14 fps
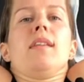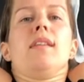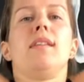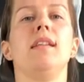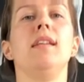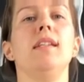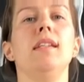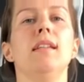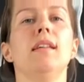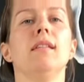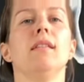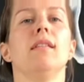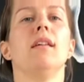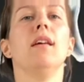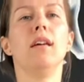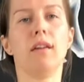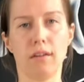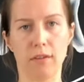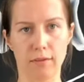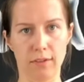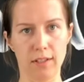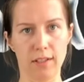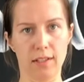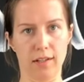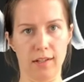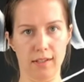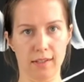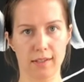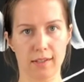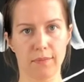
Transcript: середина, вниз.